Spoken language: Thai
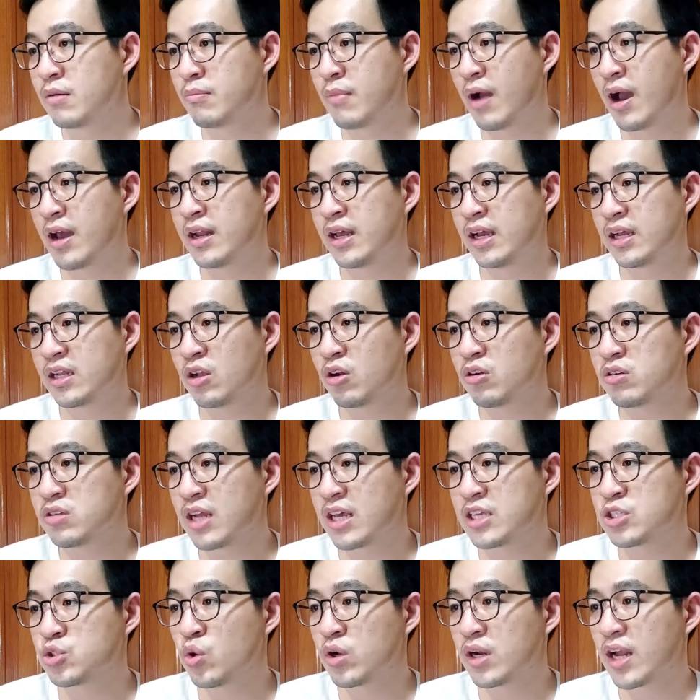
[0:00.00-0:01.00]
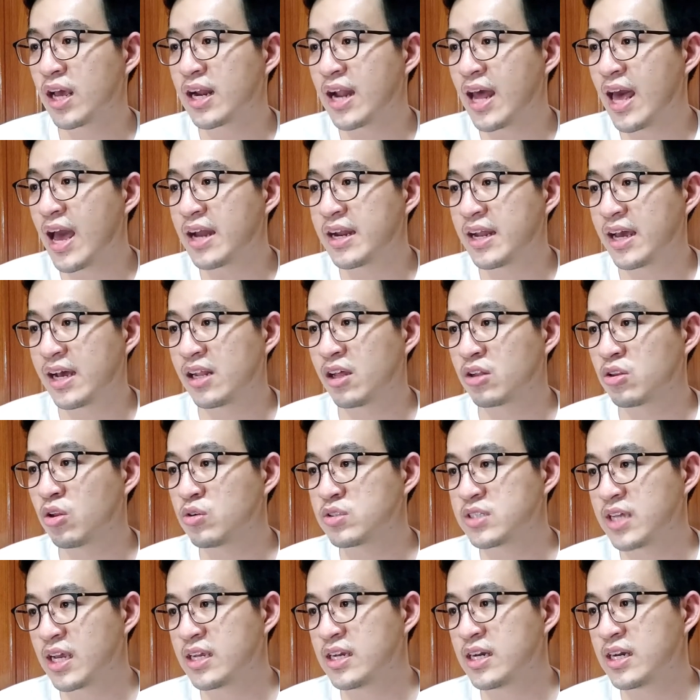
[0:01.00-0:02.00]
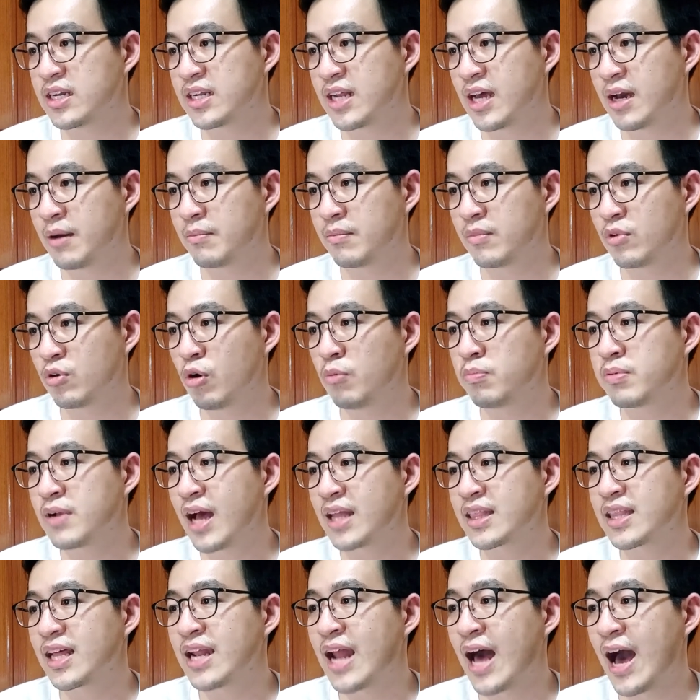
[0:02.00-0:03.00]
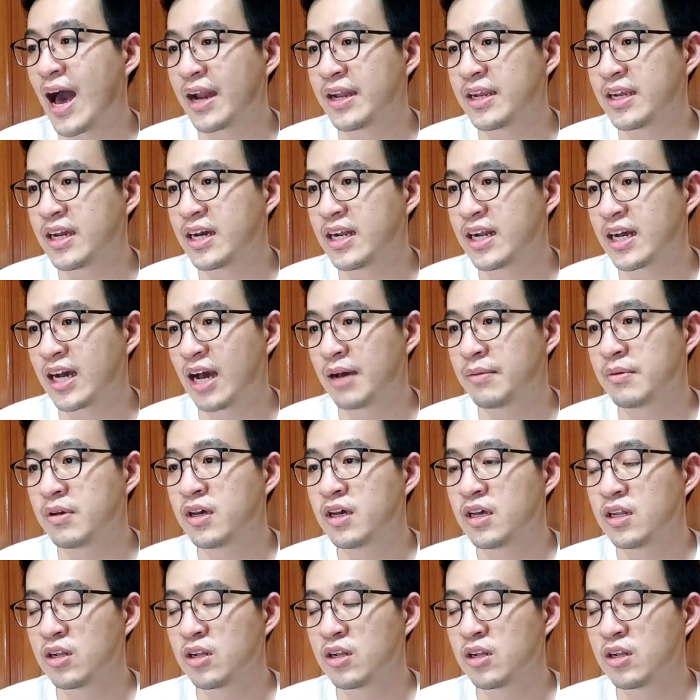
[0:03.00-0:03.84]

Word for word: มาถึงต้องในช่วงแรกๆเนี่ยเราต้องใช้เงินทำงบการตลาดเยอะนะครับ